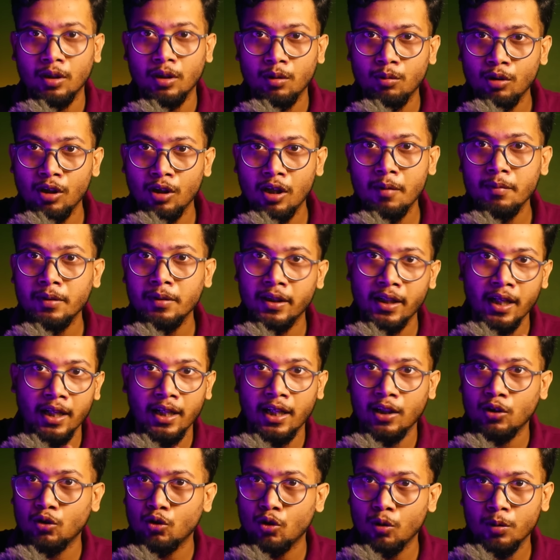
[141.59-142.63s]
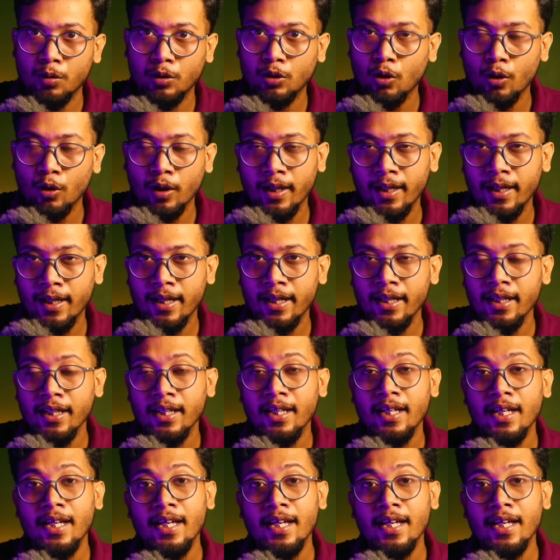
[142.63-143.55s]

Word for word: কথা বললাম সেটার কাজ করবে স্কটল্যান্ডে